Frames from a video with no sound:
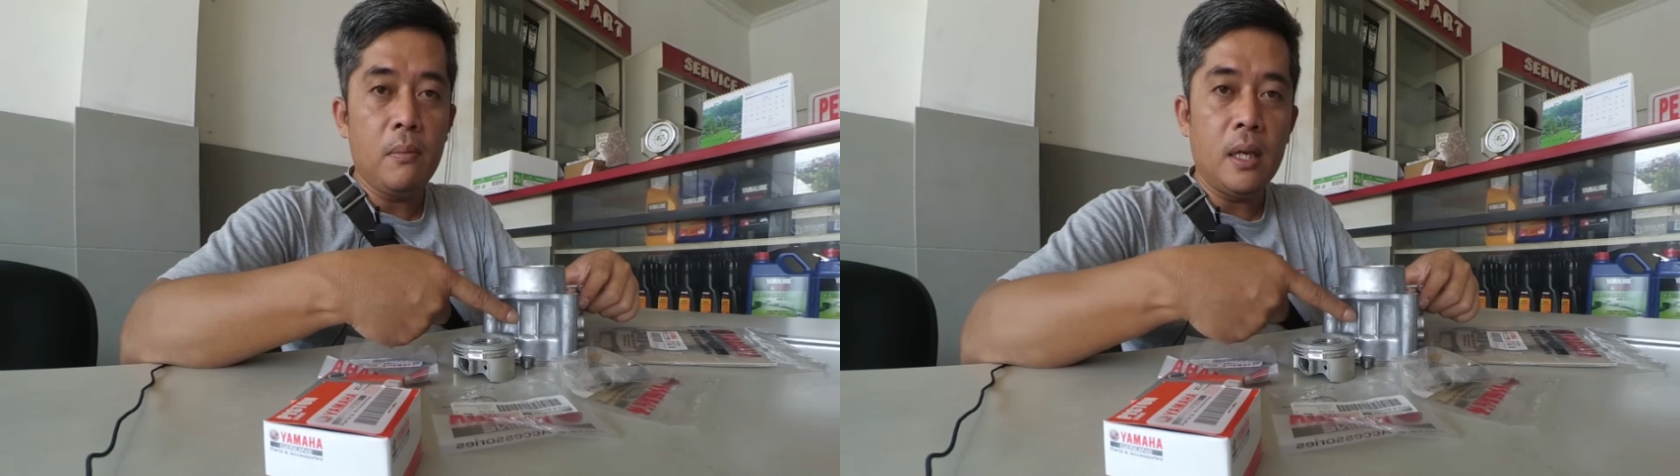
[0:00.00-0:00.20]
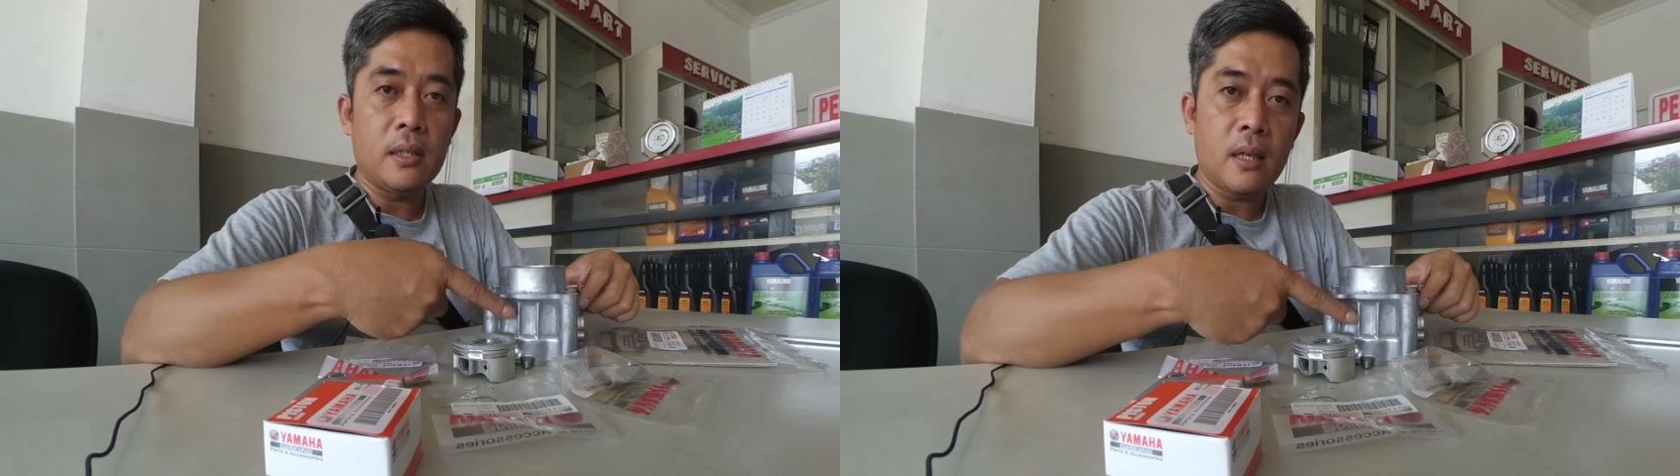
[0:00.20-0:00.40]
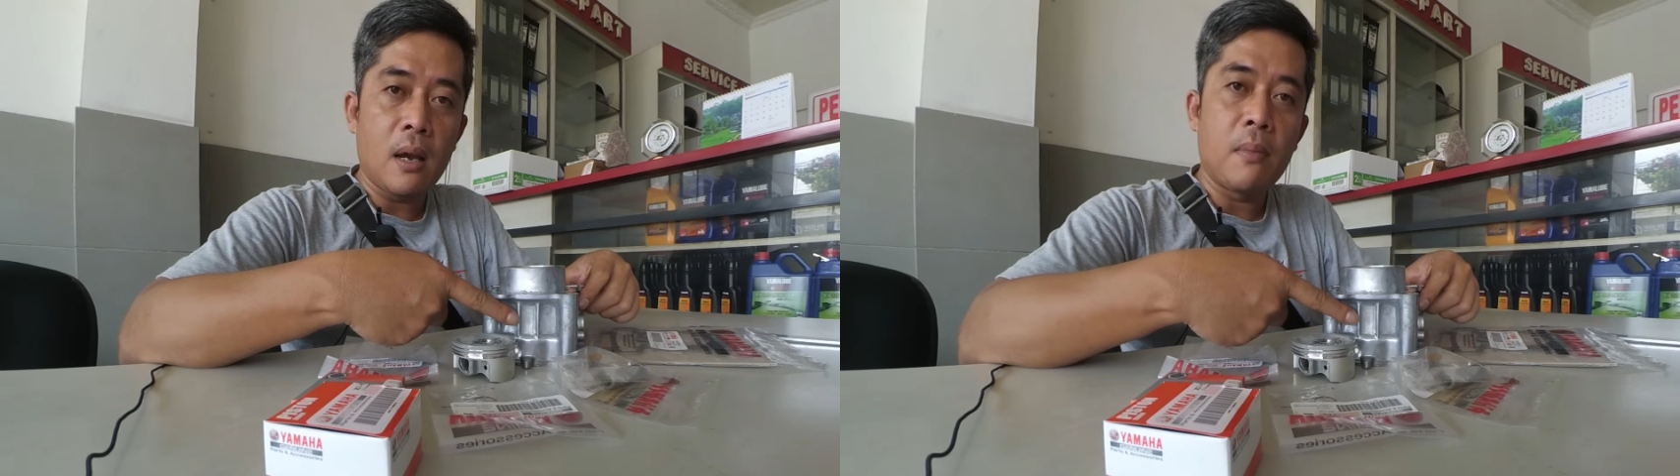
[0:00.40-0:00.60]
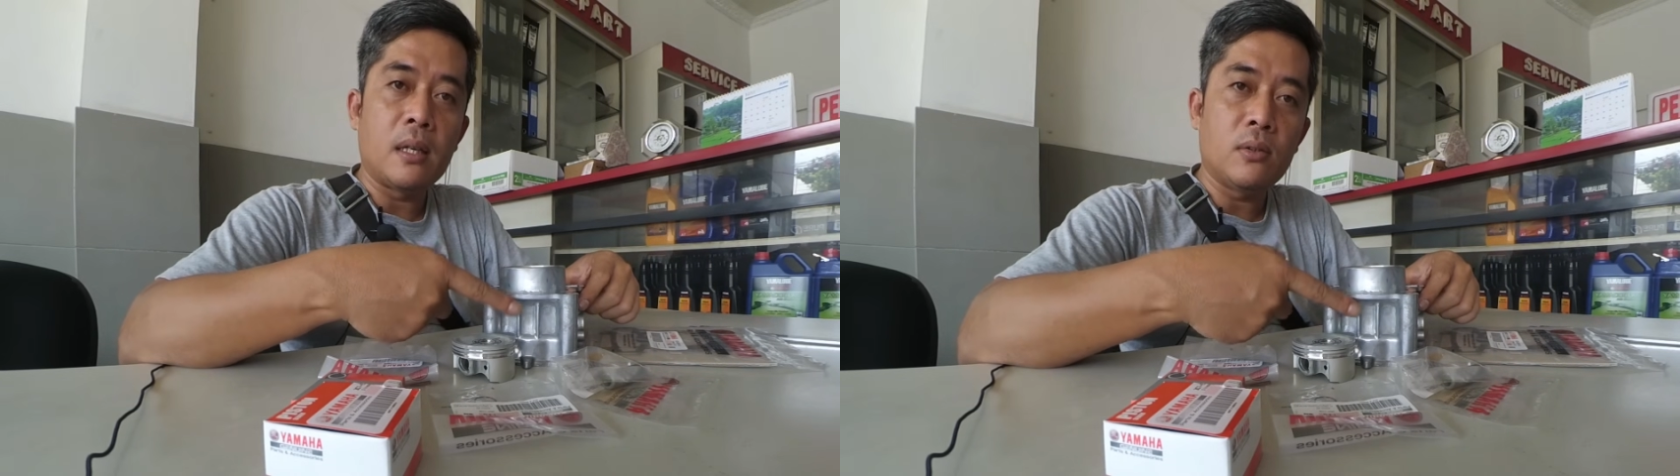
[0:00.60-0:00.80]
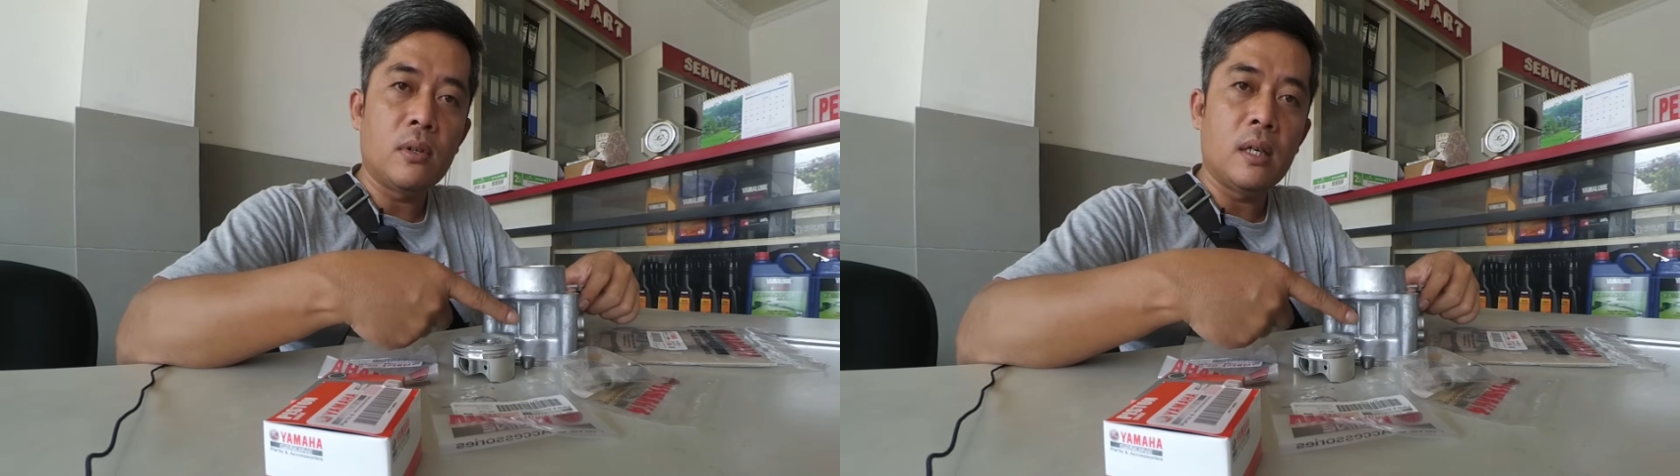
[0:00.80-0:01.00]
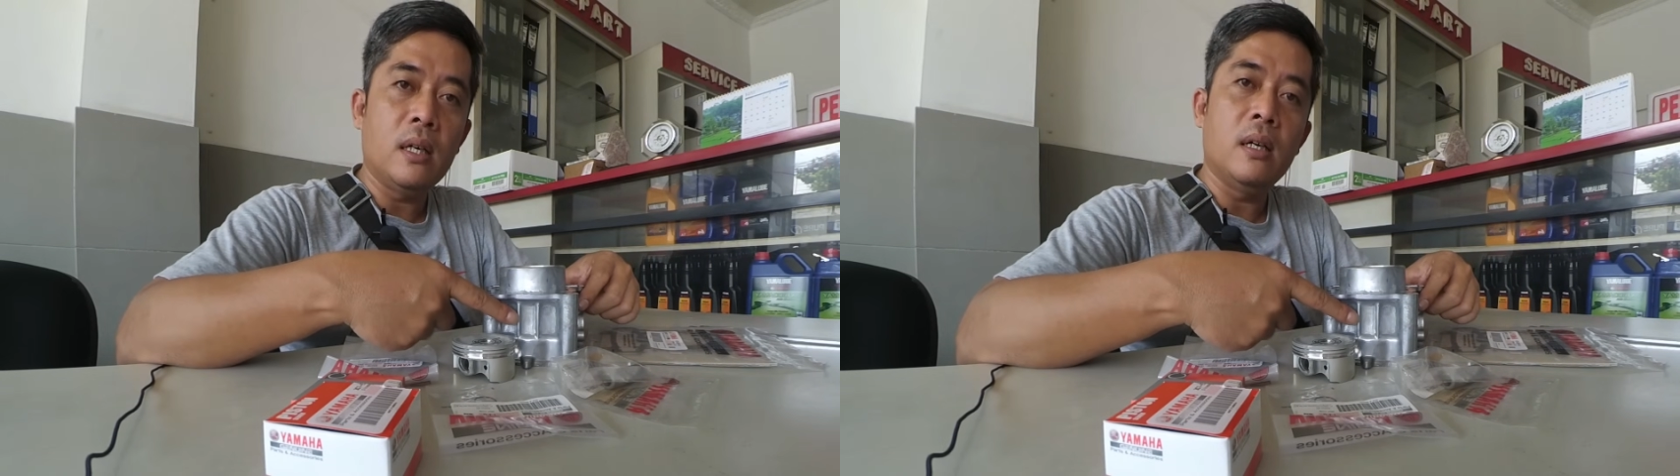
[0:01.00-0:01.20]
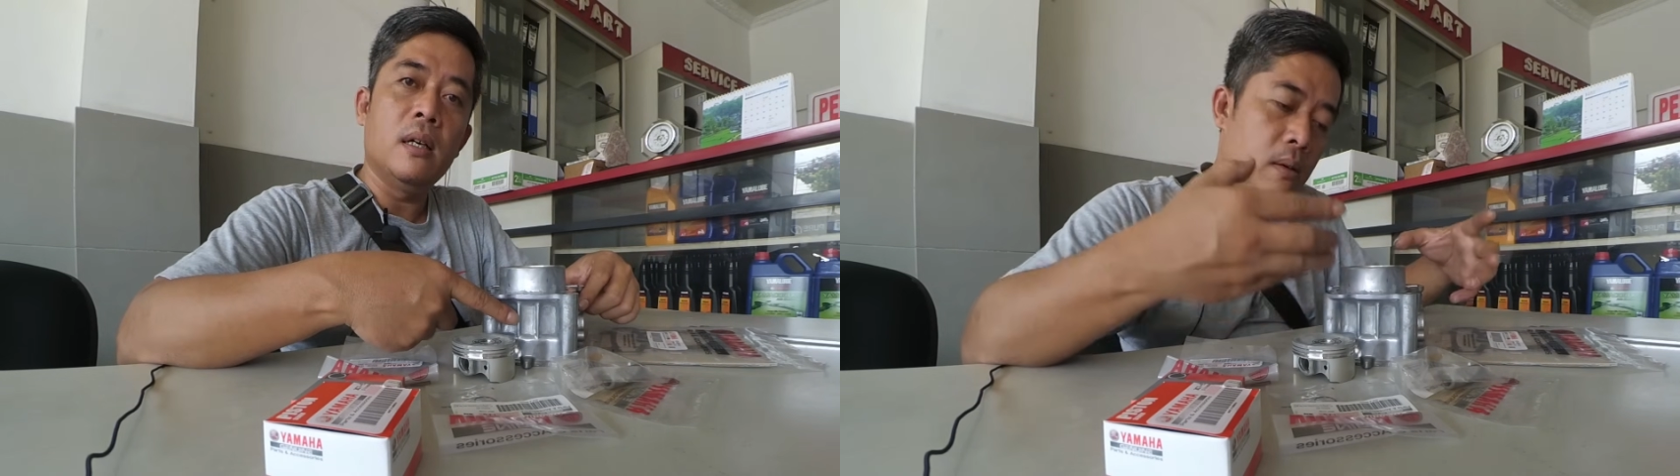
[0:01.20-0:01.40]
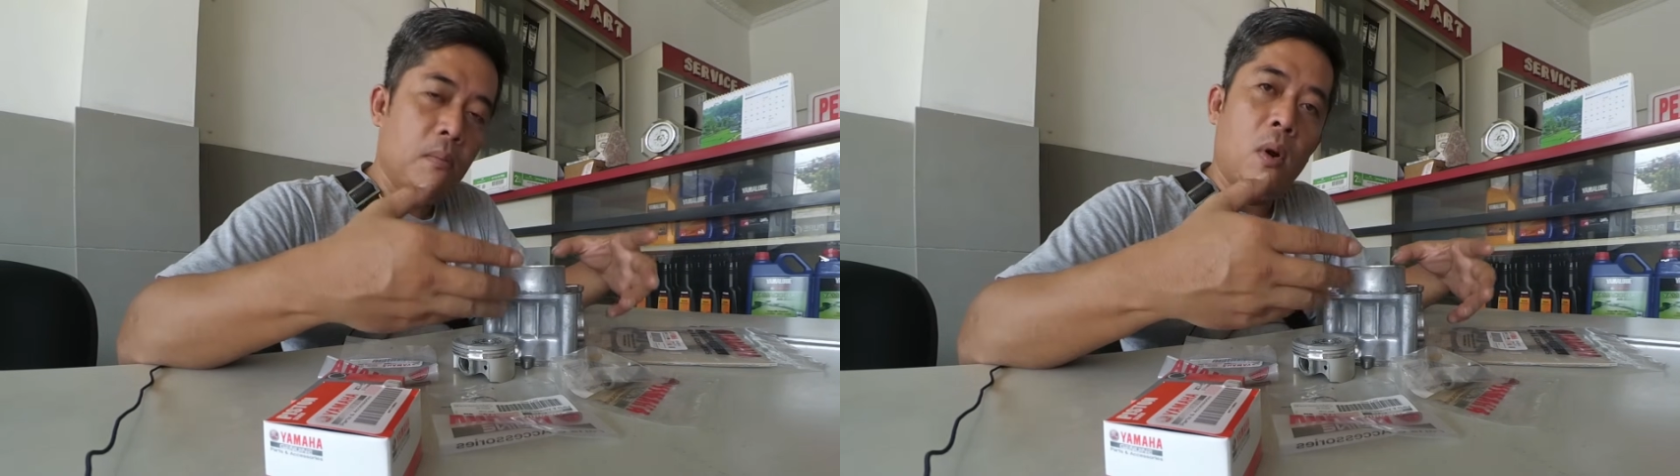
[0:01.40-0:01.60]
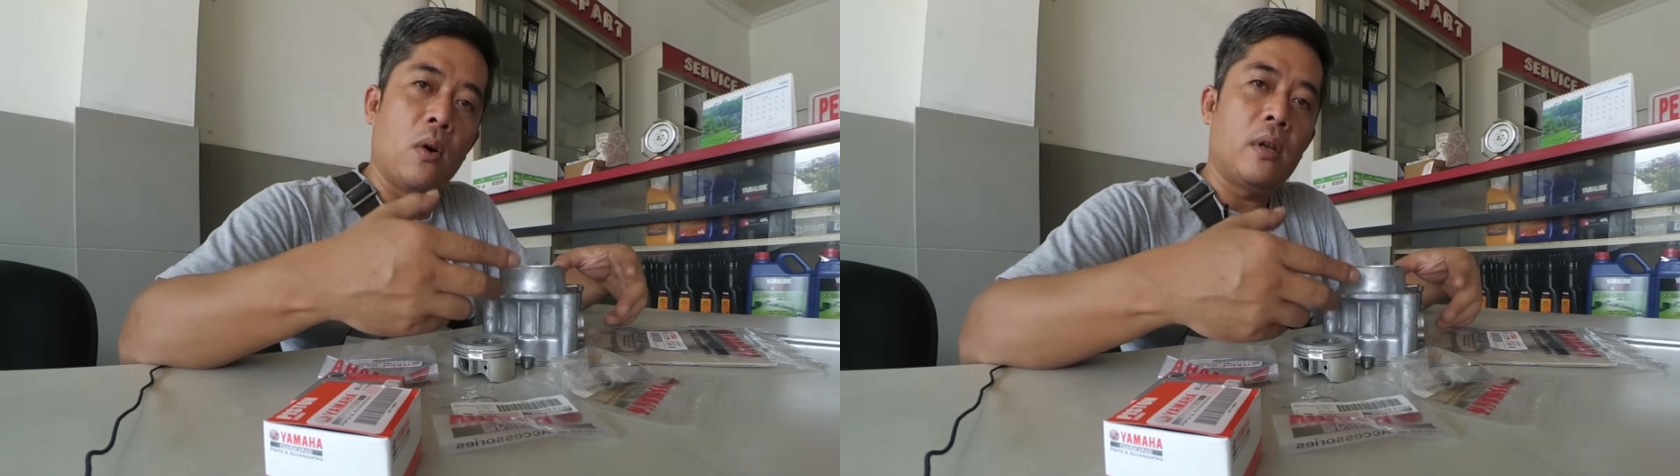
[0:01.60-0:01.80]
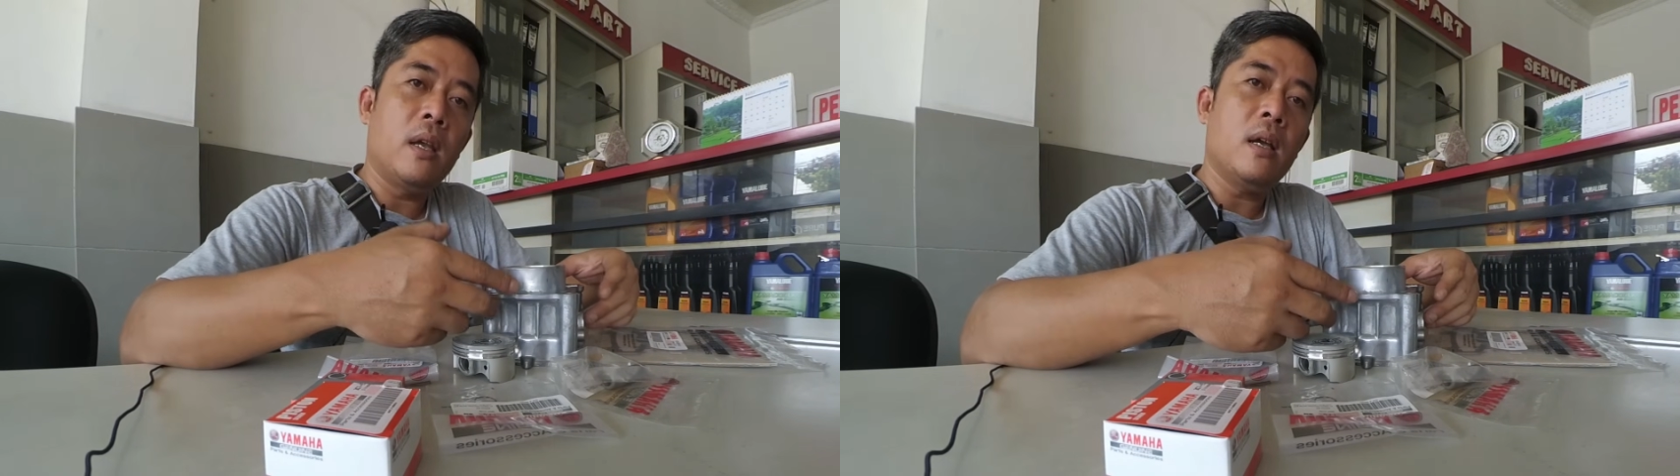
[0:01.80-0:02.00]
bisa masuk ke
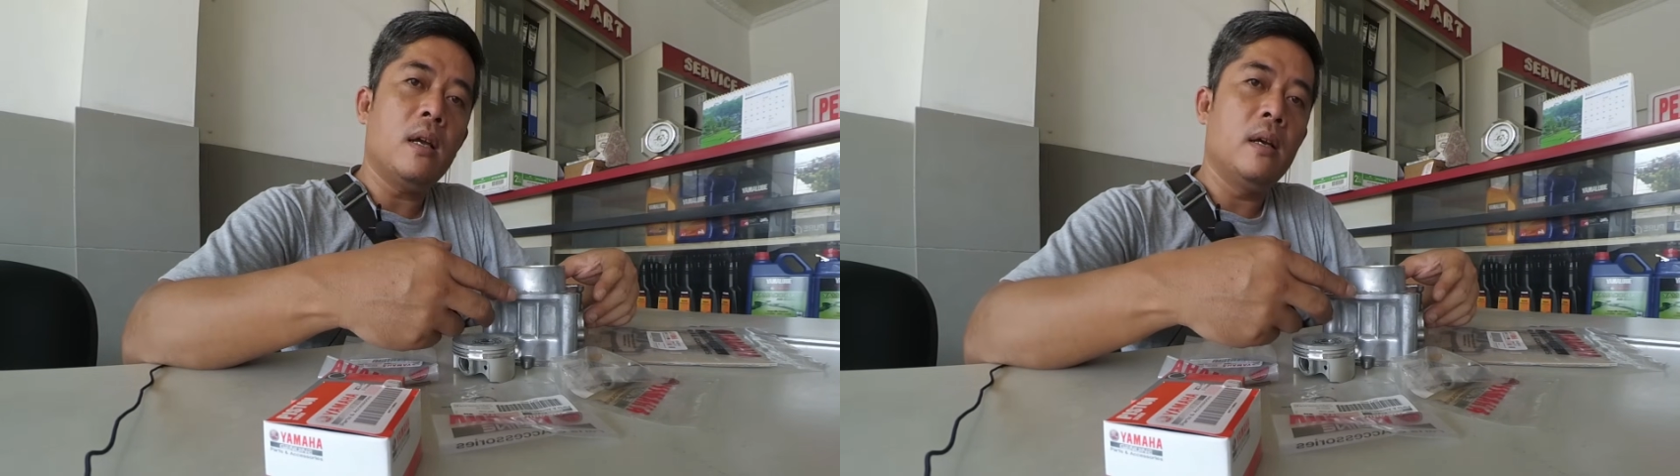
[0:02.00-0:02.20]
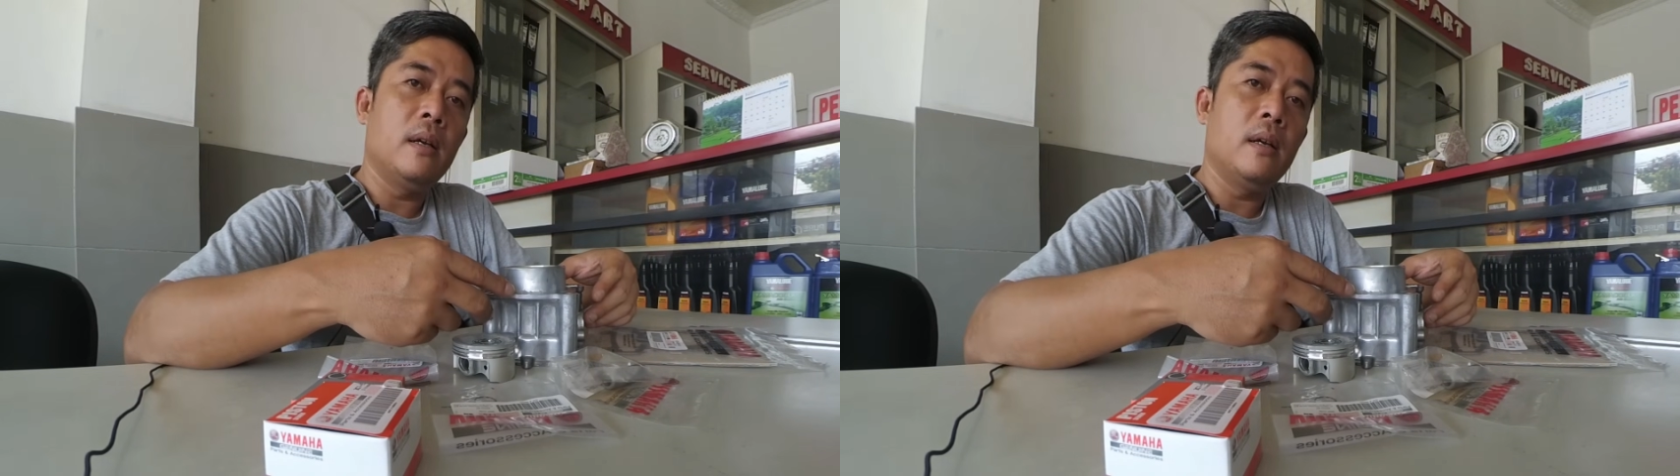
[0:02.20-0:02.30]
bloknya